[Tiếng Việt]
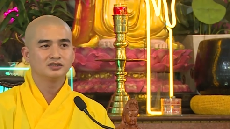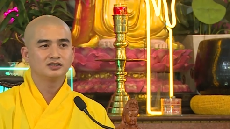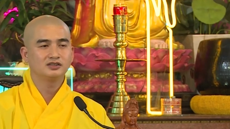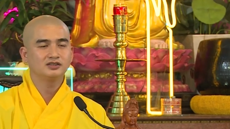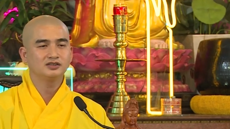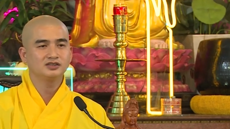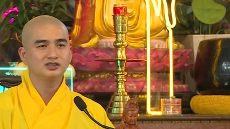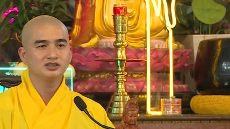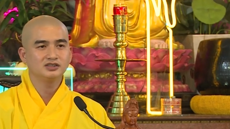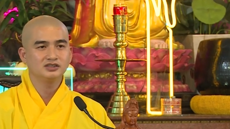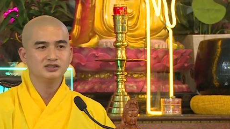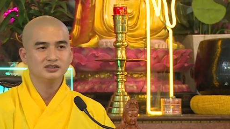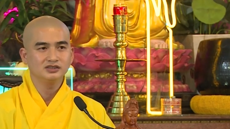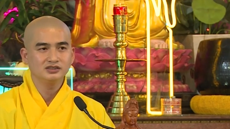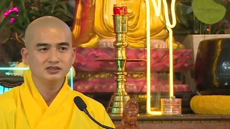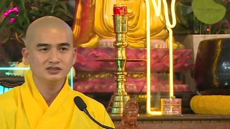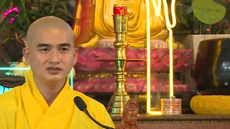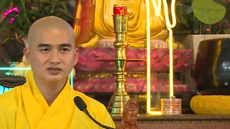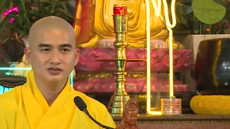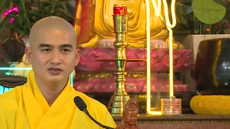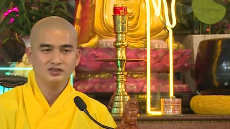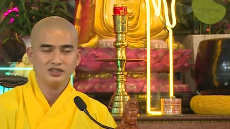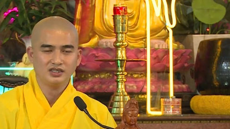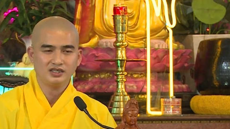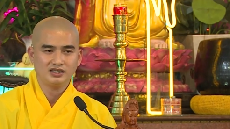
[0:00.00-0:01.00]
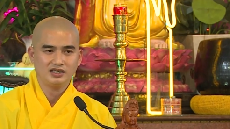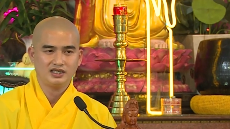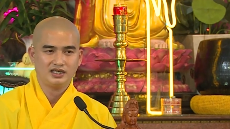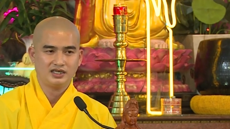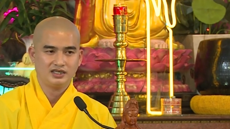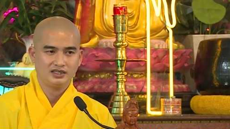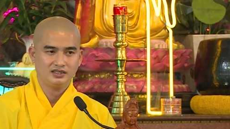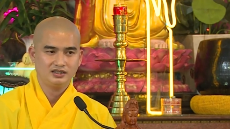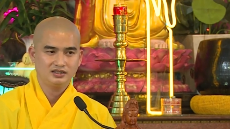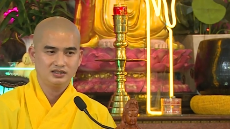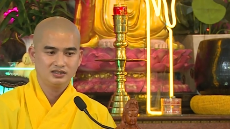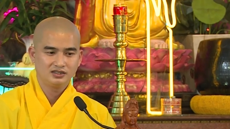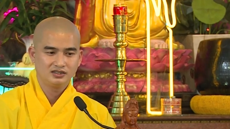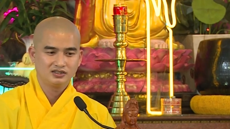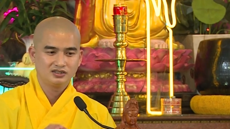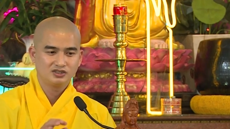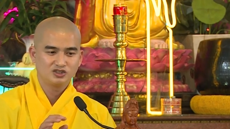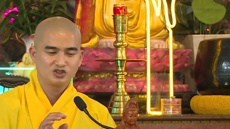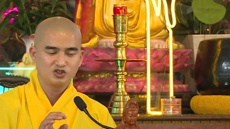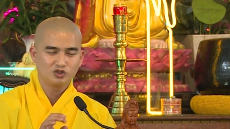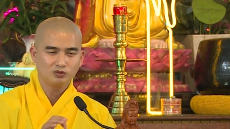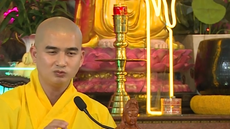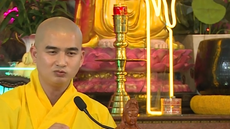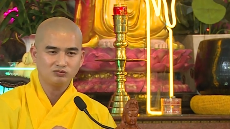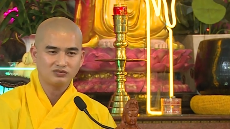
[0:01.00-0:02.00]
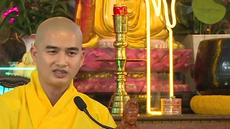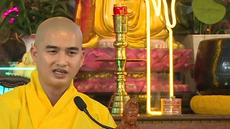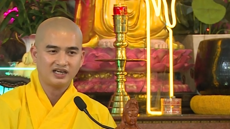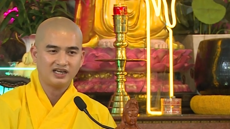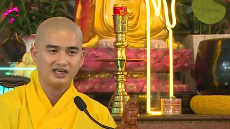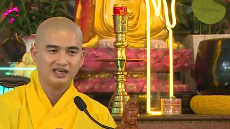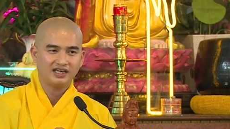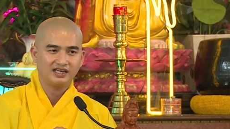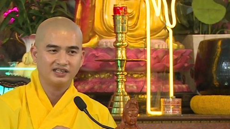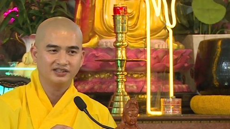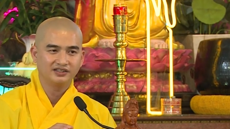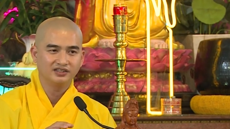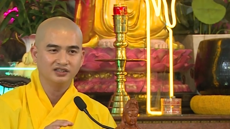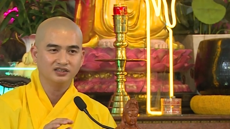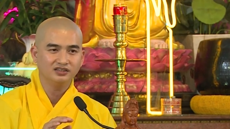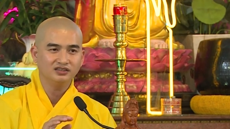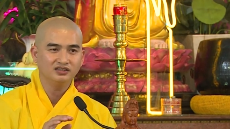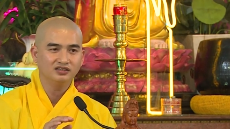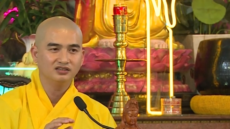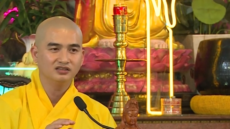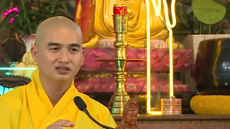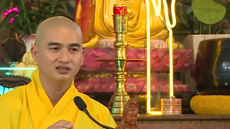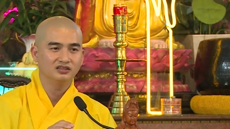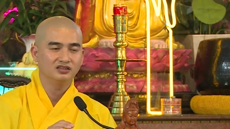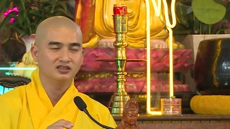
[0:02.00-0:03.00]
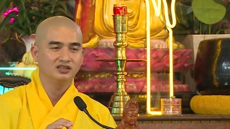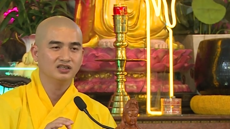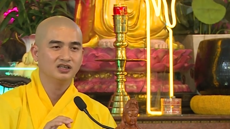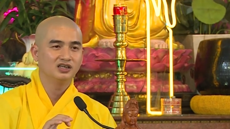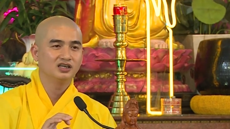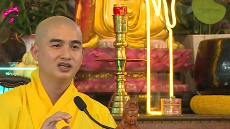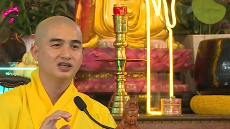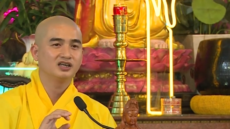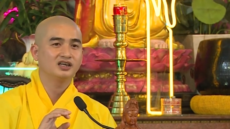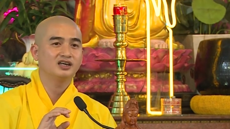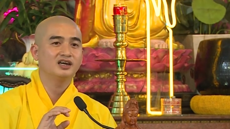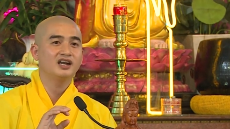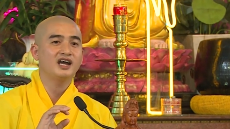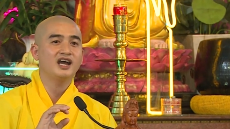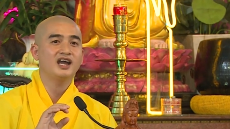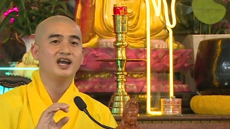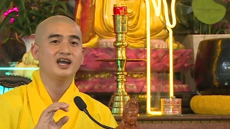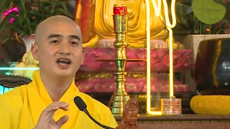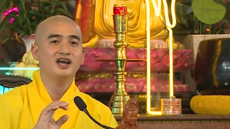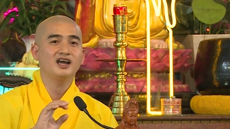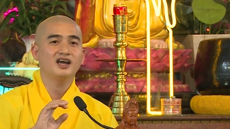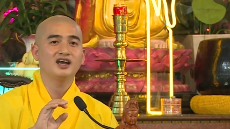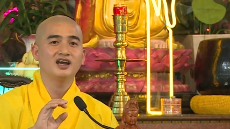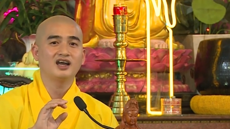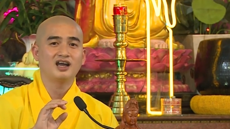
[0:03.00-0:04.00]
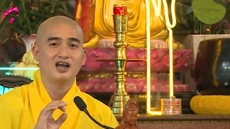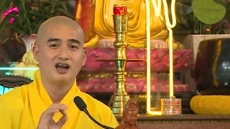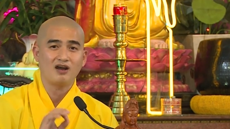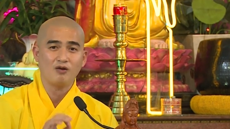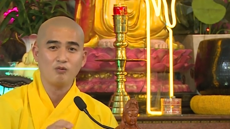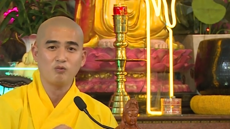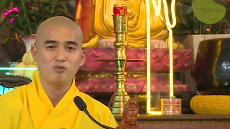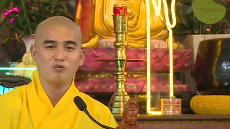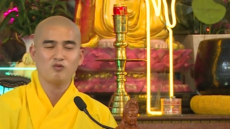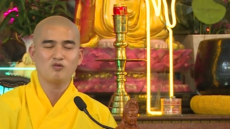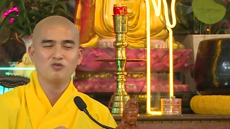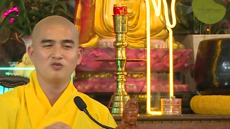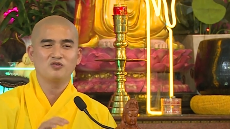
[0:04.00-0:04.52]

tôi xin thưa tôi nhắc lại chúng ta là những người đang học